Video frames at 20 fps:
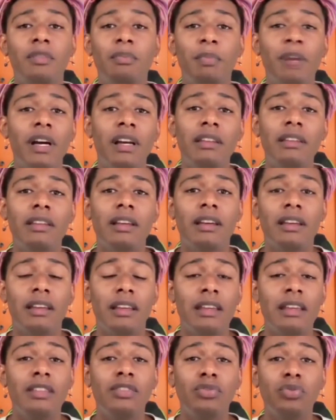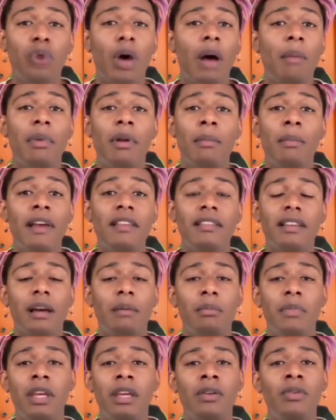expanda e isso abra mais
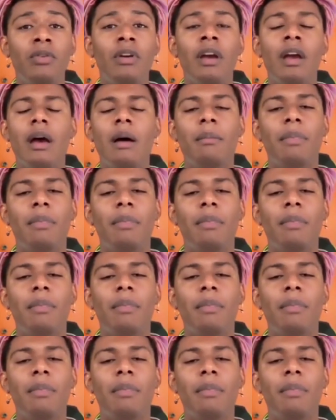caminho